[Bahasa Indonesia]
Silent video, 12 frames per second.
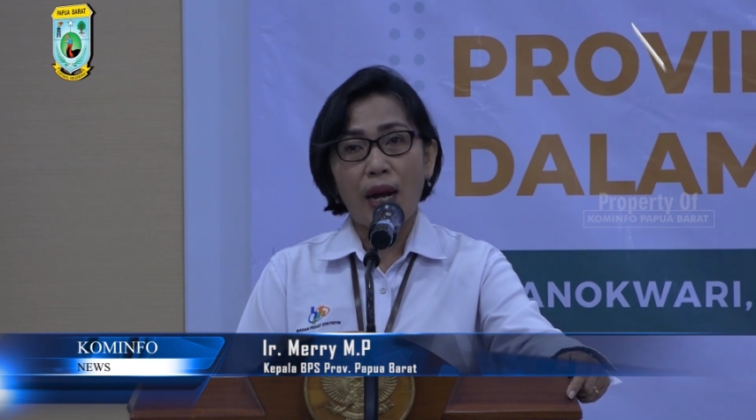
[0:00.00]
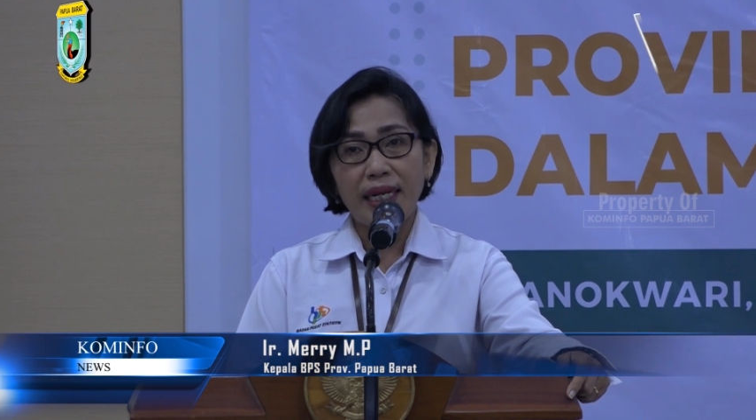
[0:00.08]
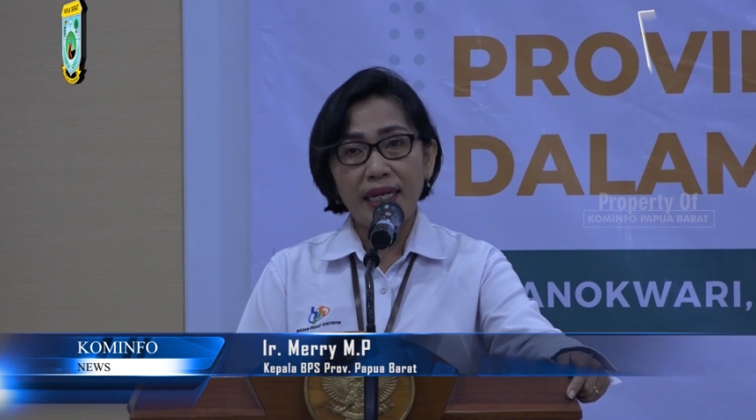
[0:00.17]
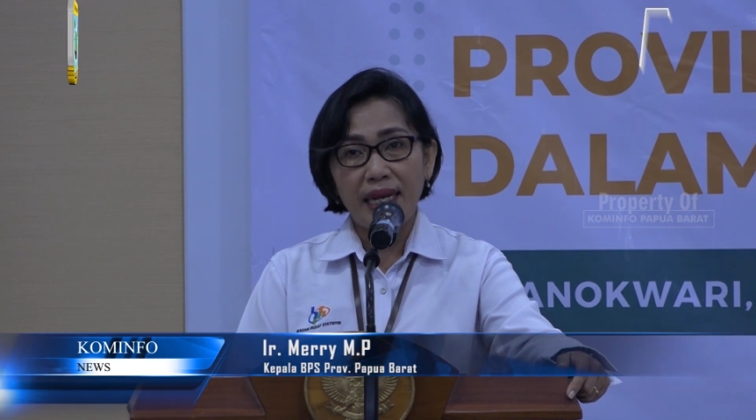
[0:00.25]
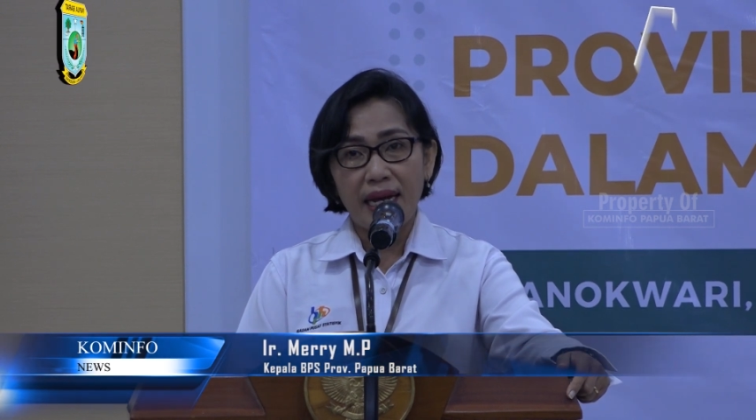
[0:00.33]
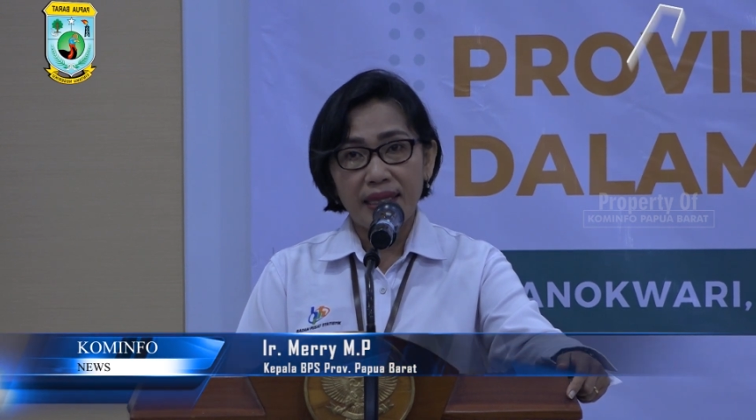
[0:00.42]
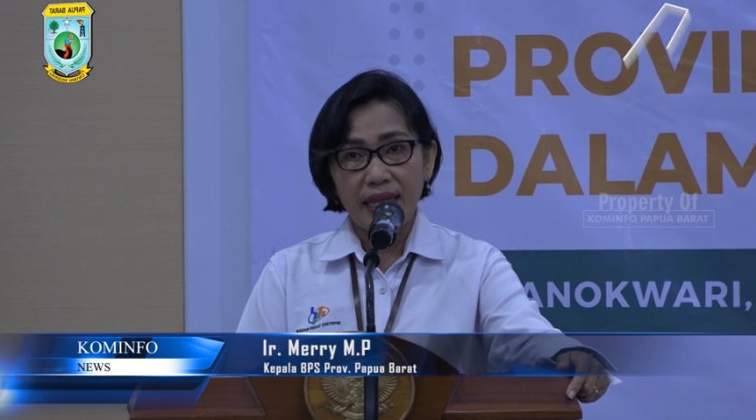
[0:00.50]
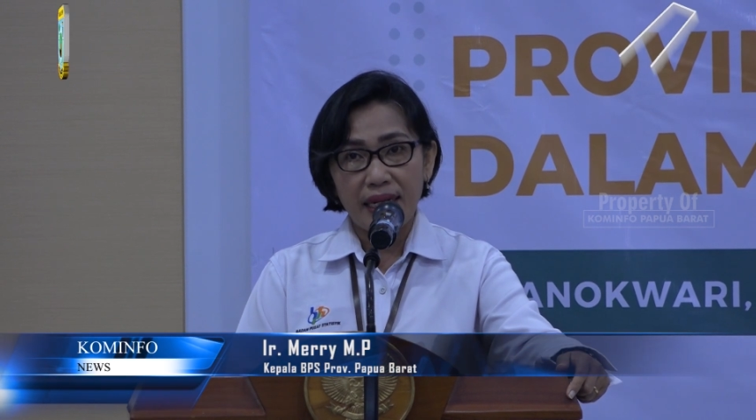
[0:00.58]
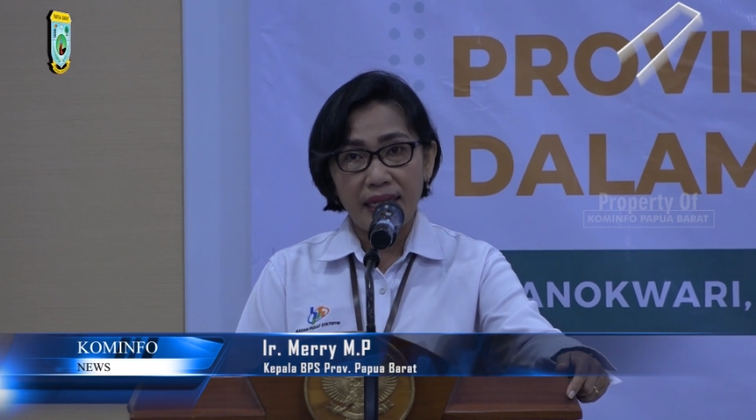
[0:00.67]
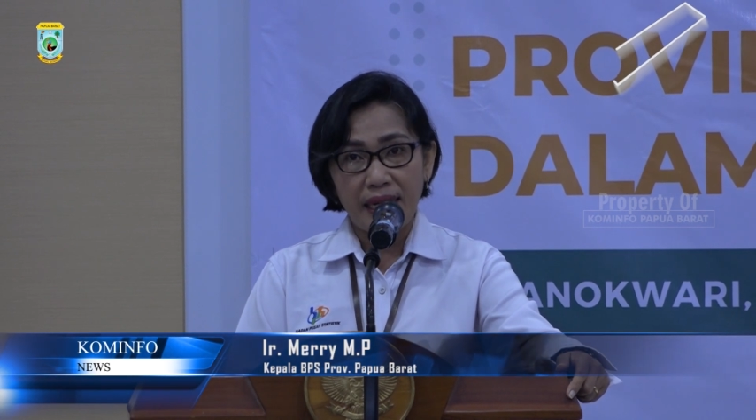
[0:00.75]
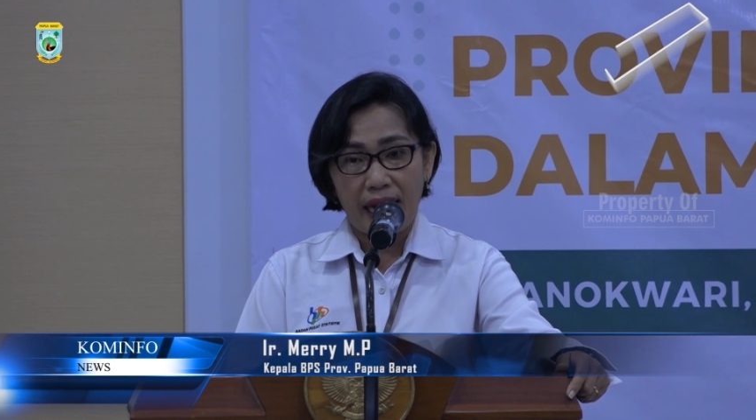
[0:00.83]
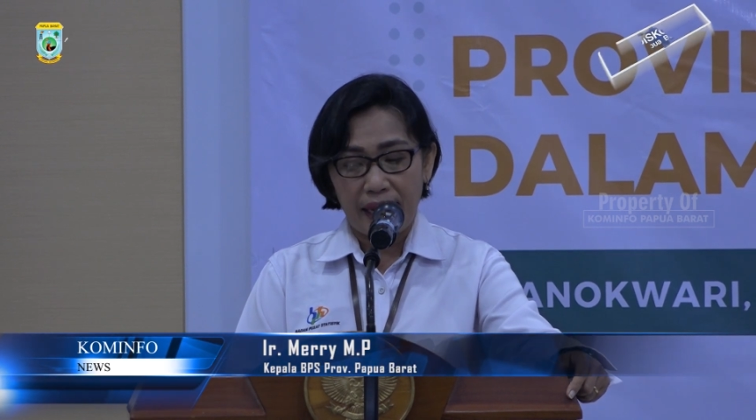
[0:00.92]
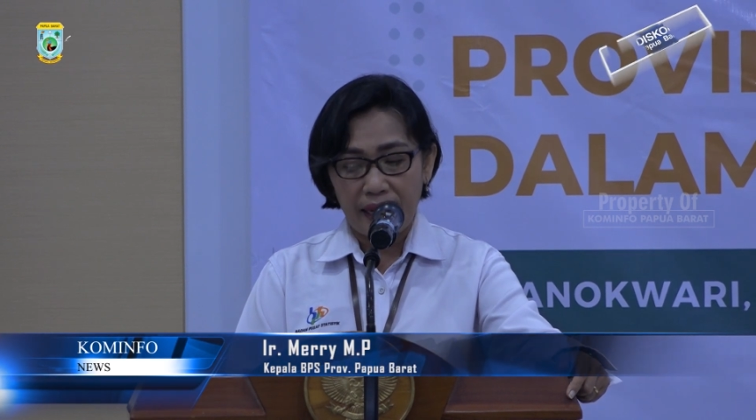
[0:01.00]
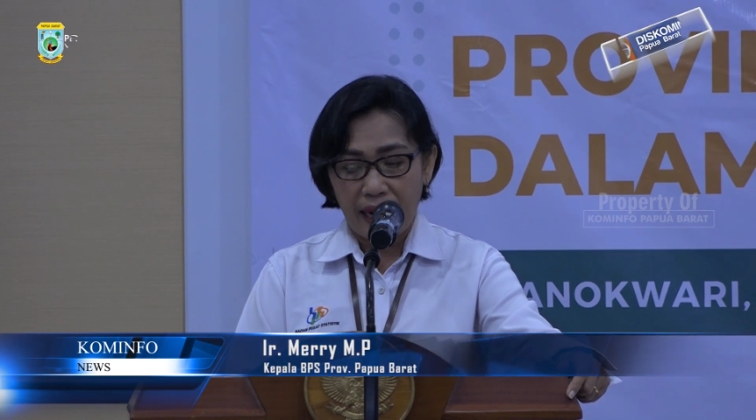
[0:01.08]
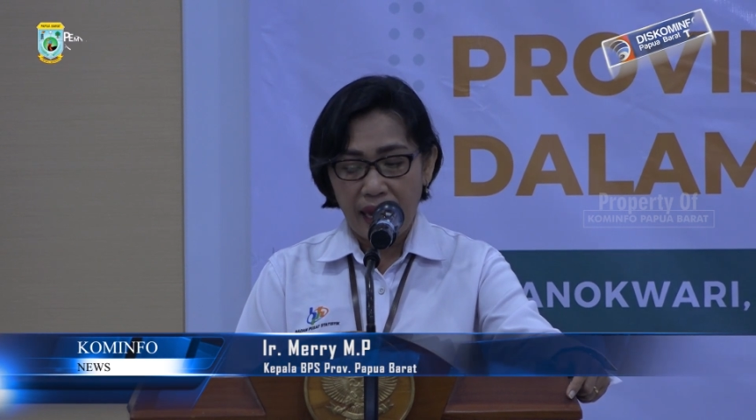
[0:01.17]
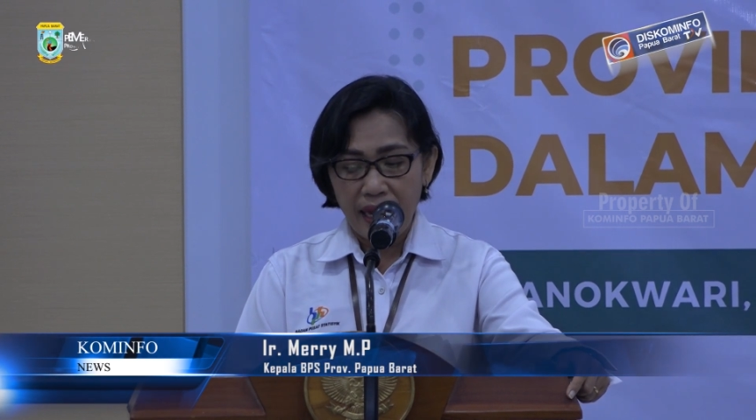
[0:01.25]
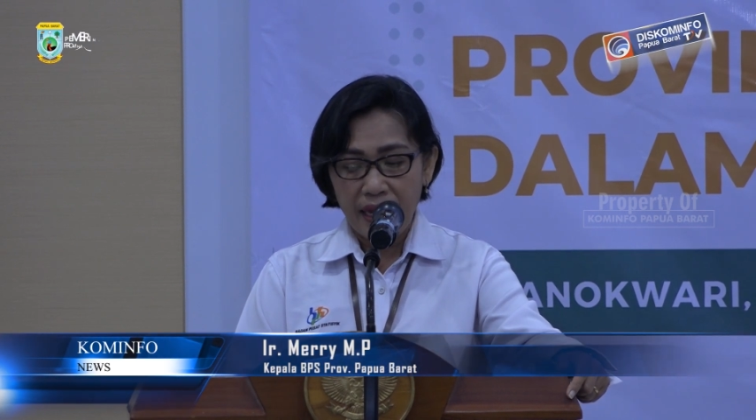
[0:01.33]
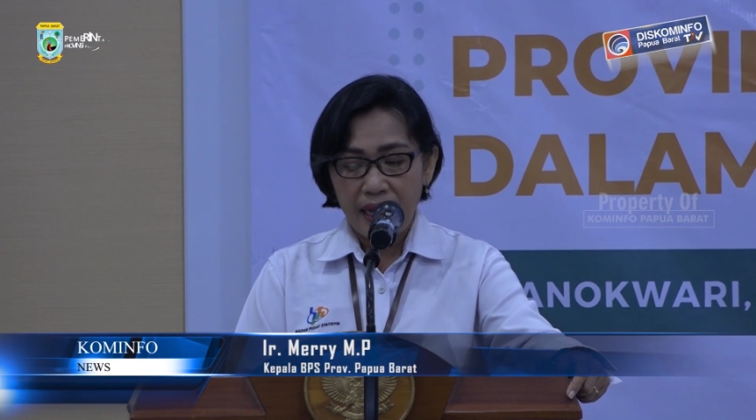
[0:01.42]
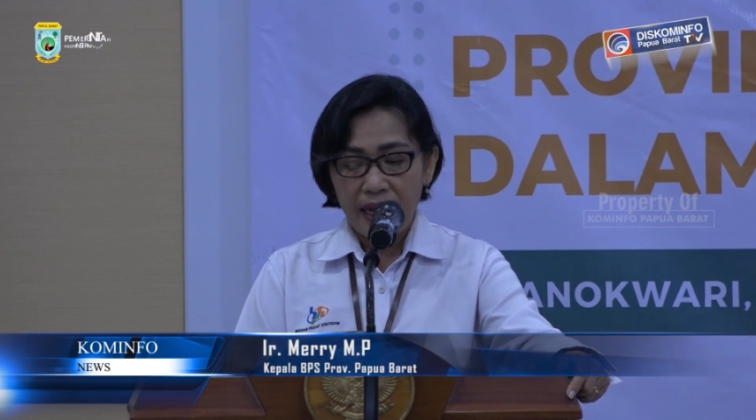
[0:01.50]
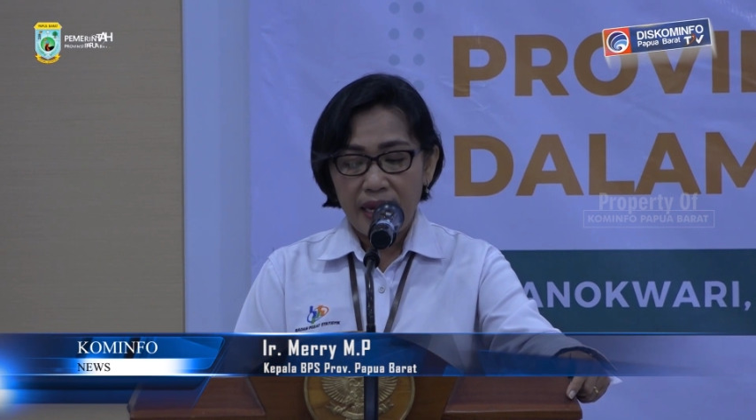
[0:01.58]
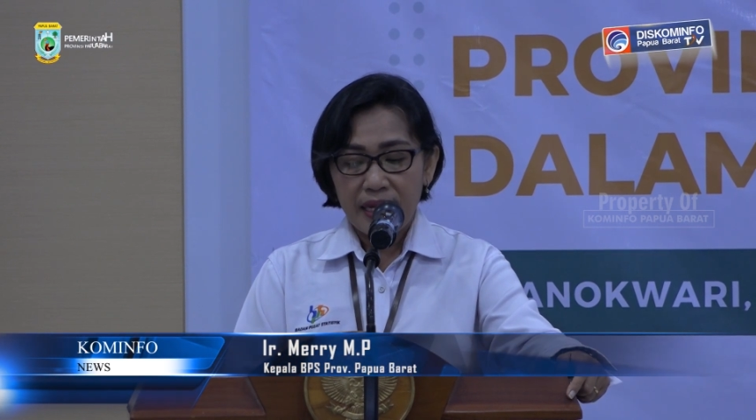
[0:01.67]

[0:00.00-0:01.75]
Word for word: wali data di daerah,